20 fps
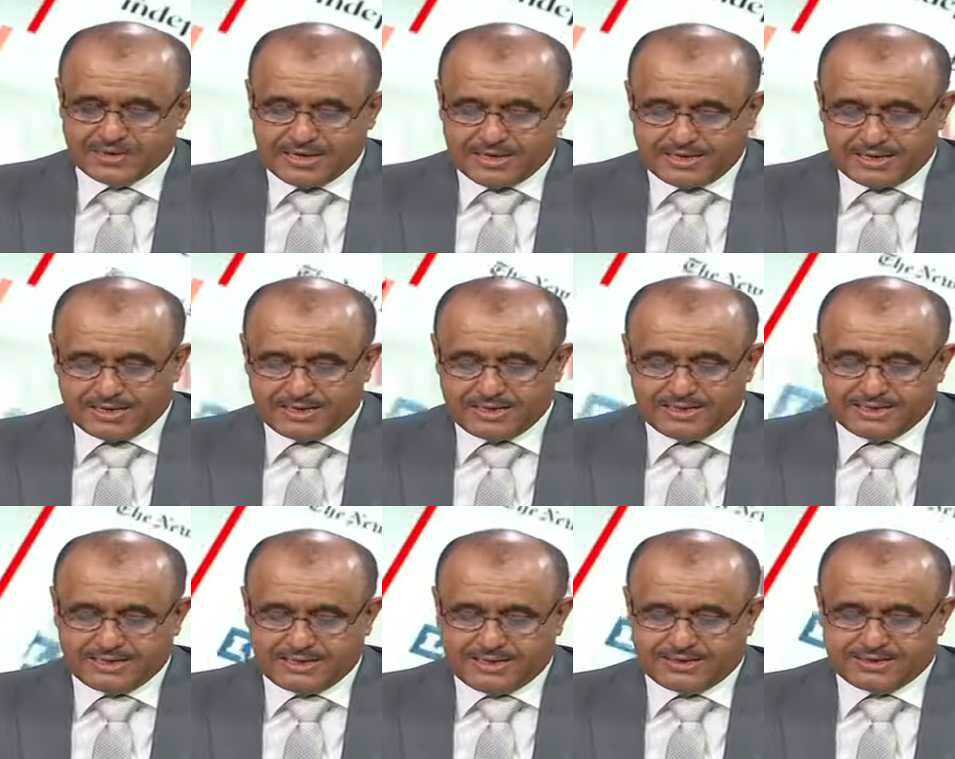آه،
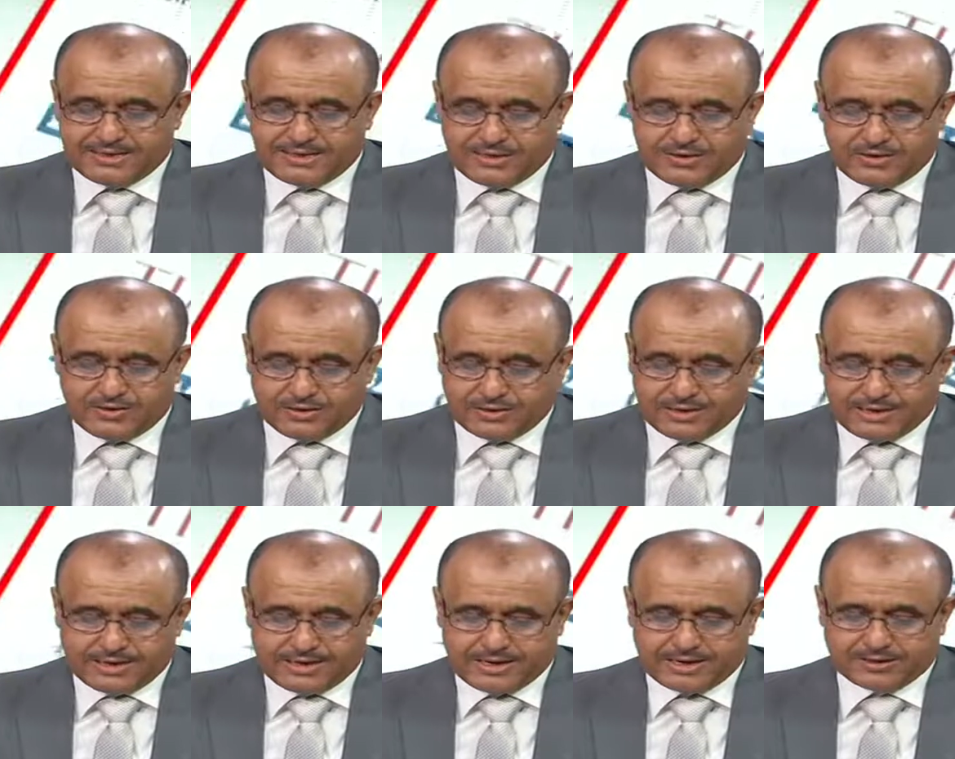يعني
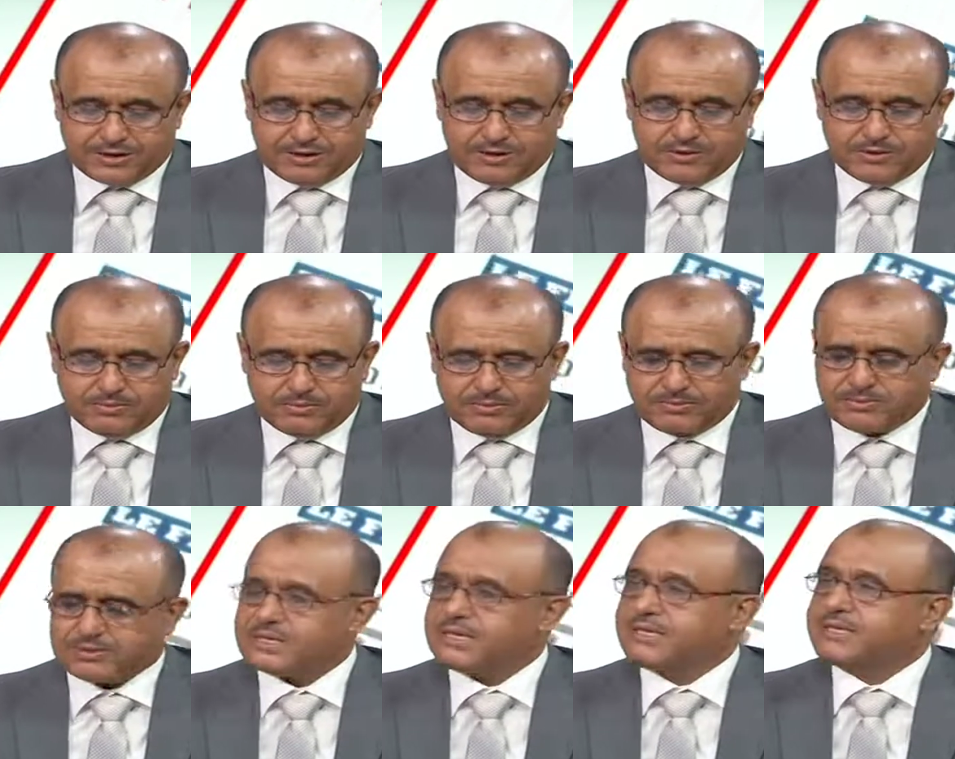قرارات الأمم
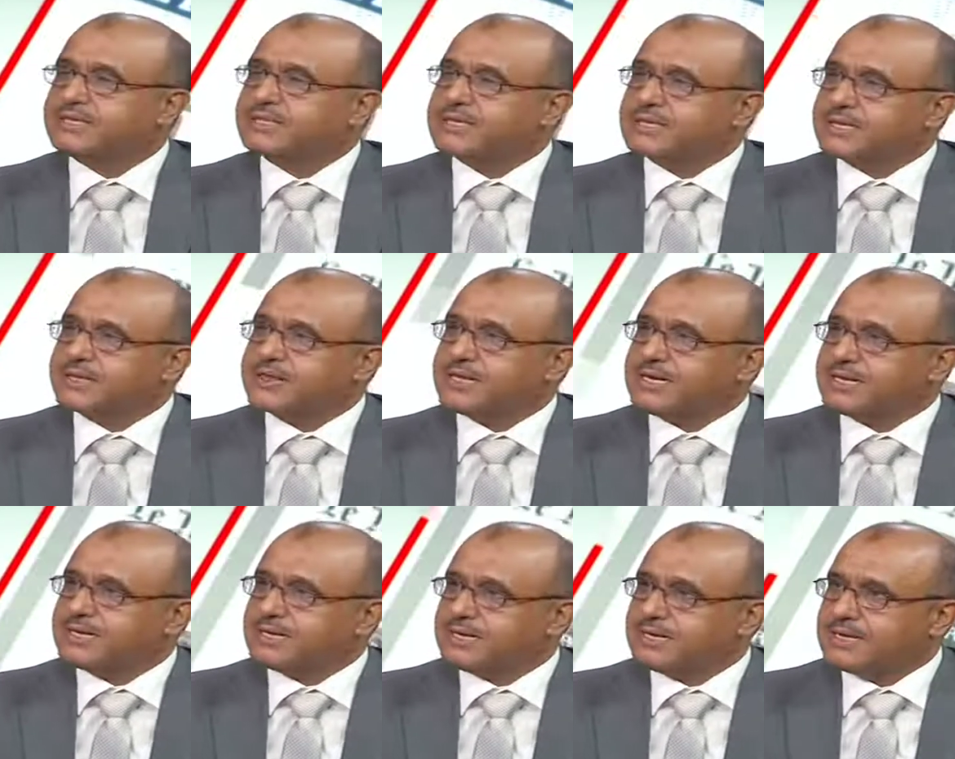المتحدة
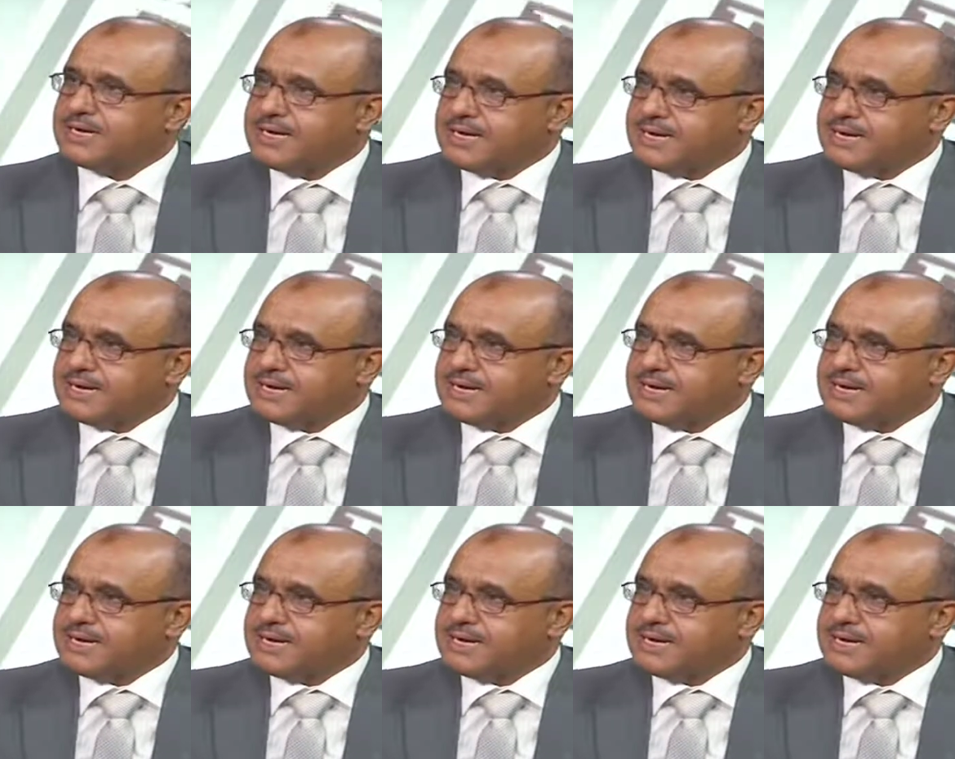ستظل